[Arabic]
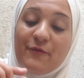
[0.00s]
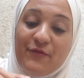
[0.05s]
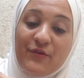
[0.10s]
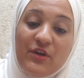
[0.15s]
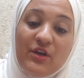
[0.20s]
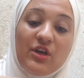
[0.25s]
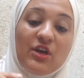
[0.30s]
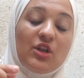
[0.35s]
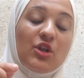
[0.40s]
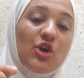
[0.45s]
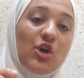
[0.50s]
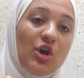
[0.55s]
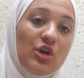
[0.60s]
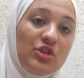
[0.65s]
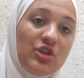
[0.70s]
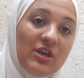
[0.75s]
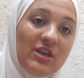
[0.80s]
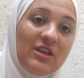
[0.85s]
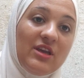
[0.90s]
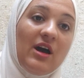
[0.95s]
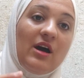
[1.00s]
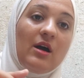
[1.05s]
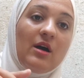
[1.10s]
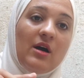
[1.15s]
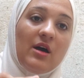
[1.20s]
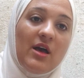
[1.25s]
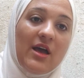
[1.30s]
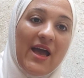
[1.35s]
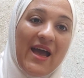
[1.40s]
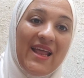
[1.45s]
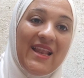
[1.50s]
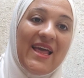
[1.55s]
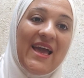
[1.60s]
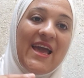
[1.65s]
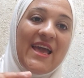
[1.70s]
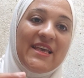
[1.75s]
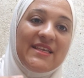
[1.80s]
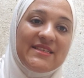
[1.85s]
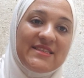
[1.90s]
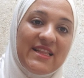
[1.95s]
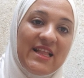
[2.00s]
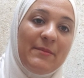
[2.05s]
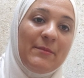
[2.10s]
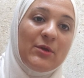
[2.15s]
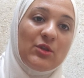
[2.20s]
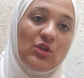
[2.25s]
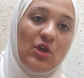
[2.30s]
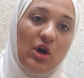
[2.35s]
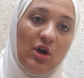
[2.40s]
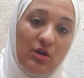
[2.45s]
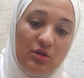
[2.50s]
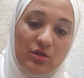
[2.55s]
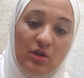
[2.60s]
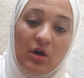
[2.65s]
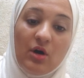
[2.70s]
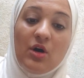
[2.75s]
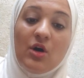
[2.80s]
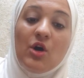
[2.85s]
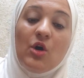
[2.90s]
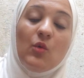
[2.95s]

في القضيه آه، قالها اسلام النهارده